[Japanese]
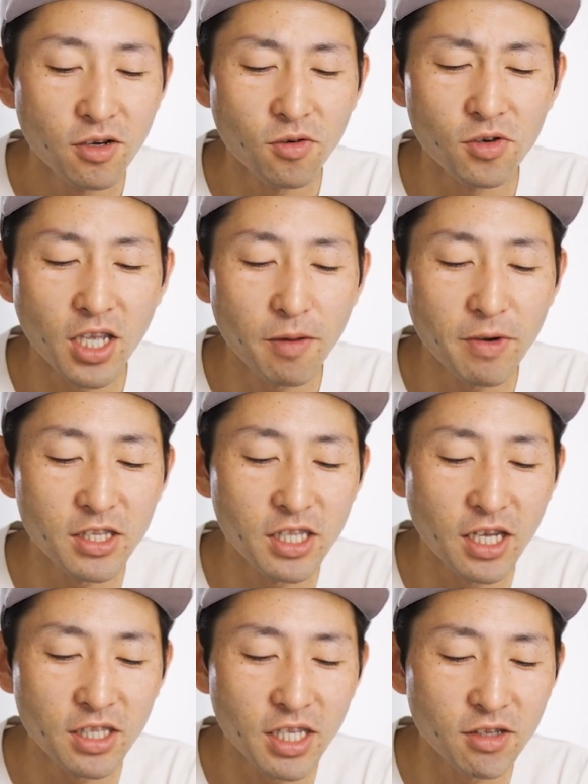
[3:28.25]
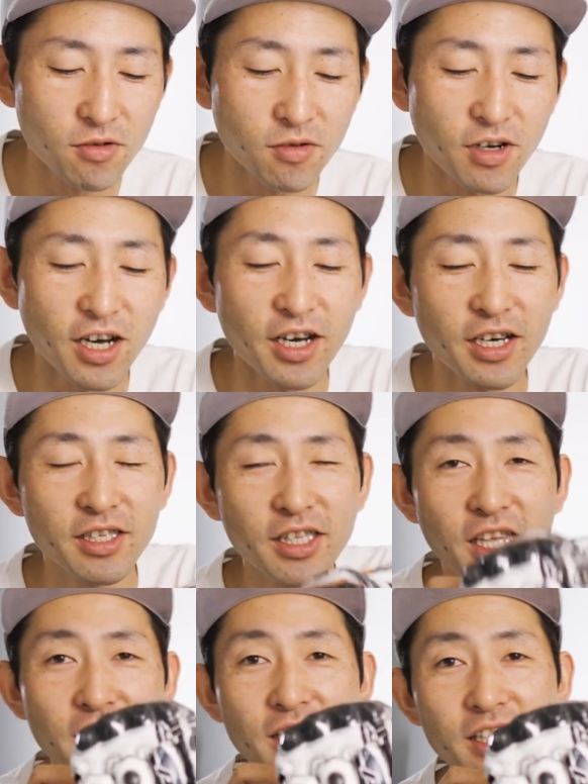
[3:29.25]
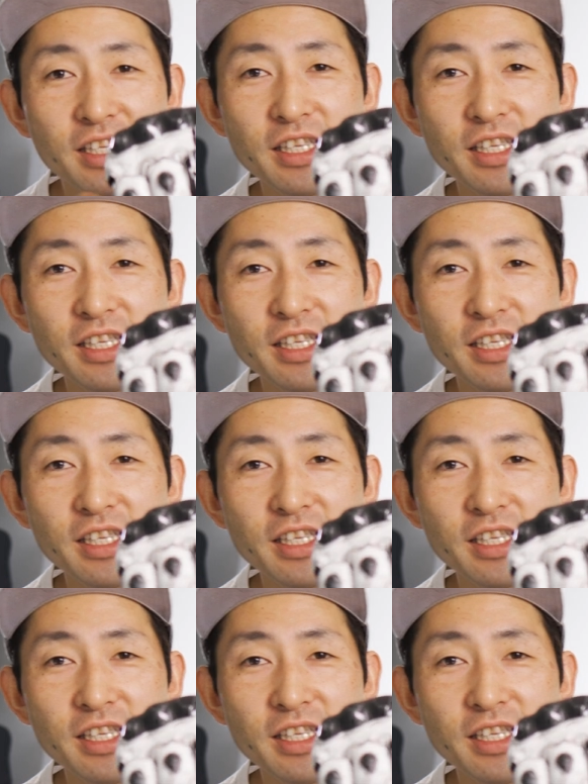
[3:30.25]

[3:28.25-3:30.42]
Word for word: こう山になってるのがね、